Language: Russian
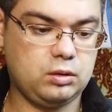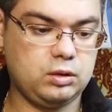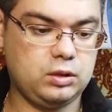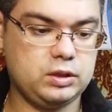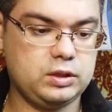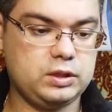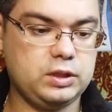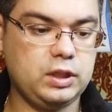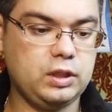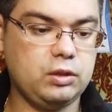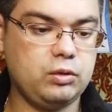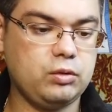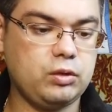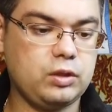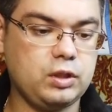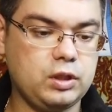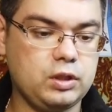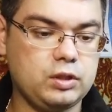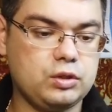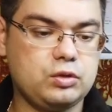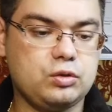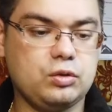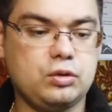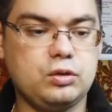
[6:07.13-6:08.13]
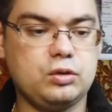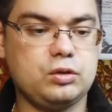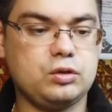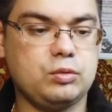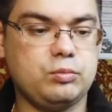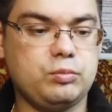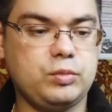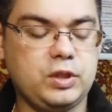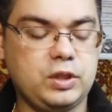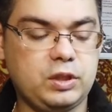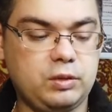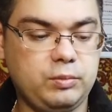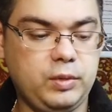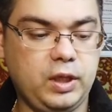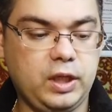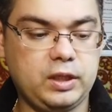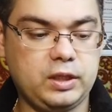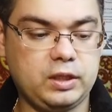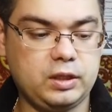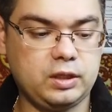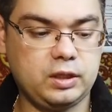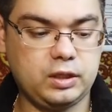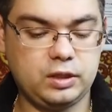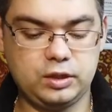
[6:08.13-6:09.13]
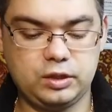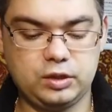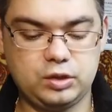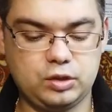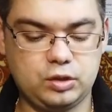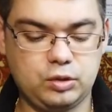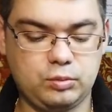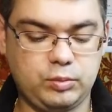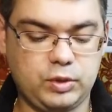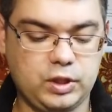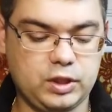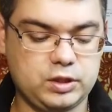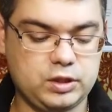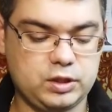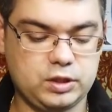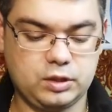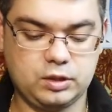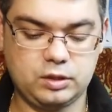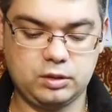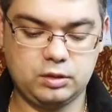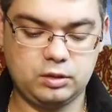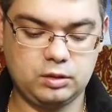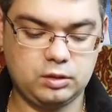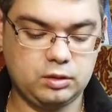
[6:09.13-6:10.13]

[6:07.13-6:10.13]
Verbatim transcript: и сделаю колесо, чтобы было мягенькое, еще мягче.